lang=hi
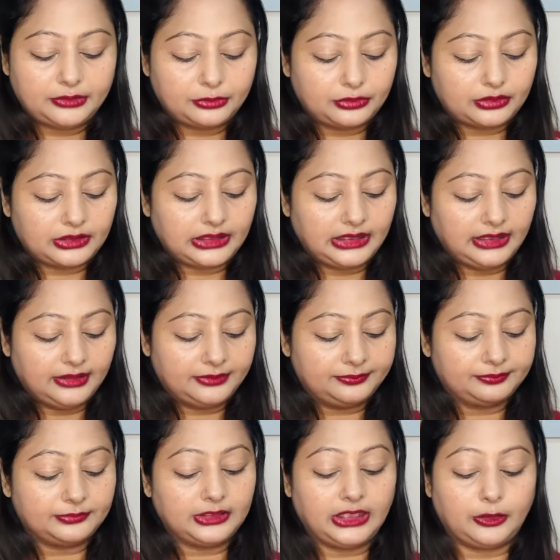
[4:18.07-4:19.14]
कुर्ता
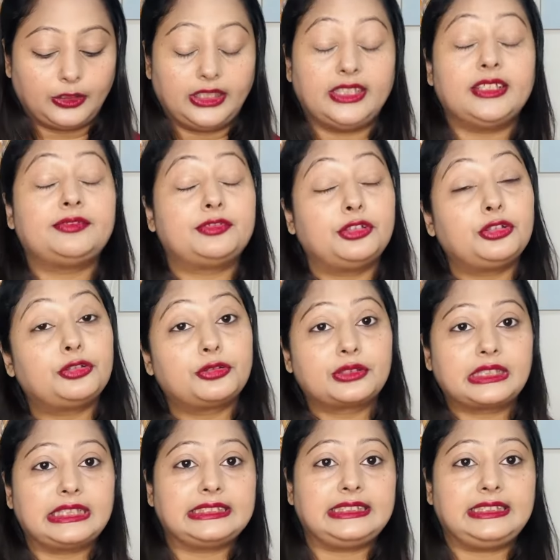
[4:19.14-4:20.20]
ओके ये फुल
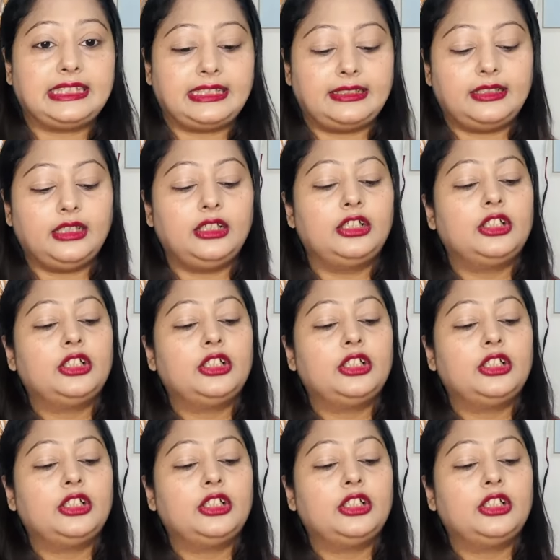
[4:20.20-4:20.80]
कुर्ता सेट आएगा